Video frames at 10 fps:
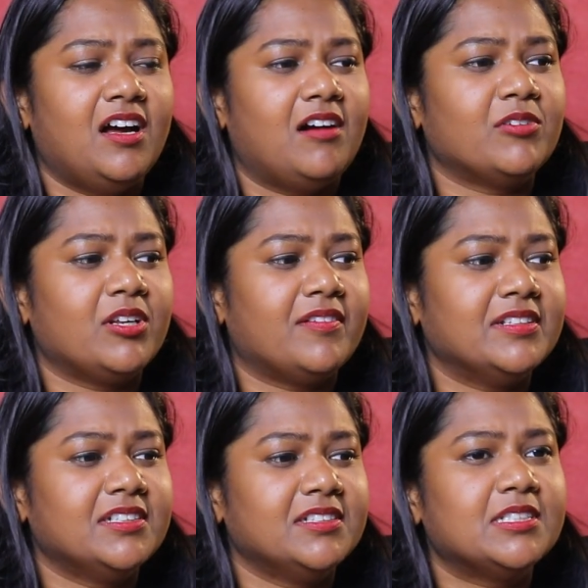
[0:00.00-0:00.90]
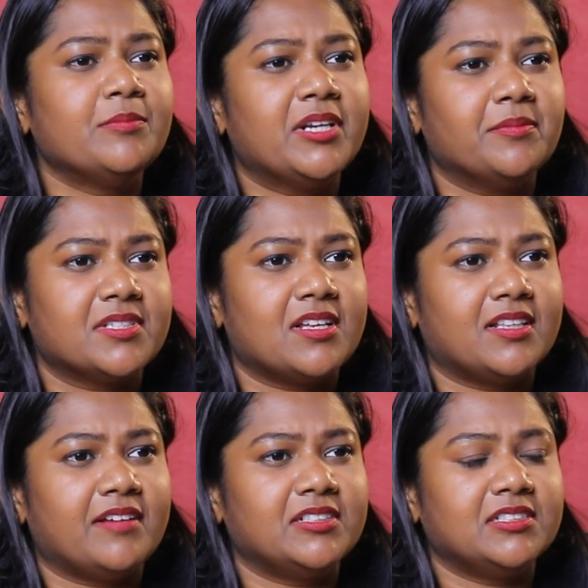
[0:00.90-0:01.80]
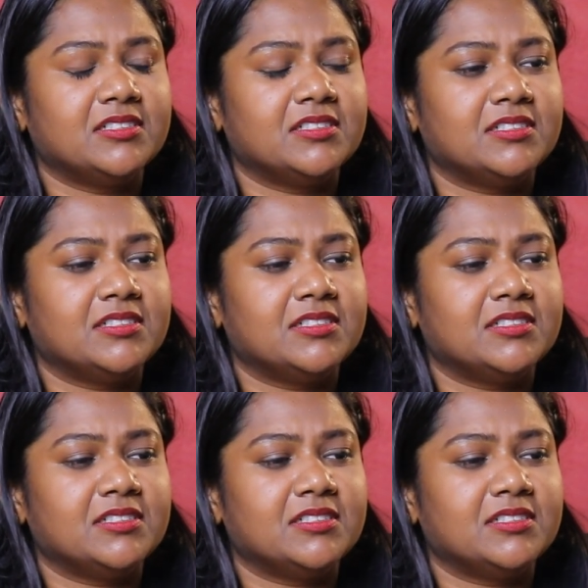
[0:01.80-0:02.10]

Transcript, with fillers: அவங்களுக்கு வந்து சிம்டம்ஸ் அதாவது